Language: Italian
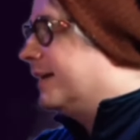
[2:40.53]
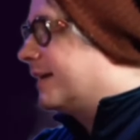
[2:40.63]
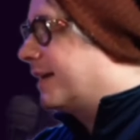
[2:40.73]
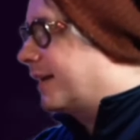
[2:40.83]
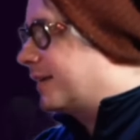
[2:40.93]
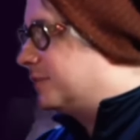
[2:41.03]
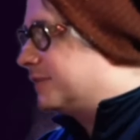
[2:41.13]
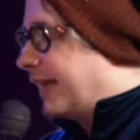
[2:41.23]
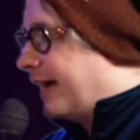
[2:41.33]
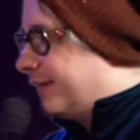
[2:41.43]
che
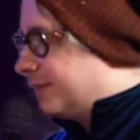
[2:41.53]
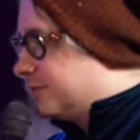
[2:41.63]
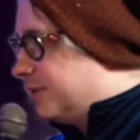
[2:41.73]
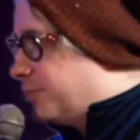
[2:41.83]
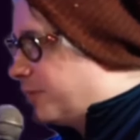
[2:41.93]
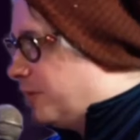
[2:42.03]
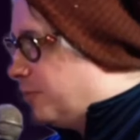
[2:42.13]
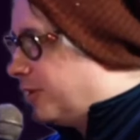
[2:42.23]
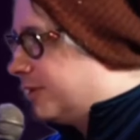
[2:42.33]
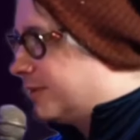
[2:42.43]
raccontava tutti i primi
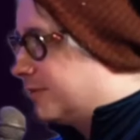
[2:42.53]
moti, così,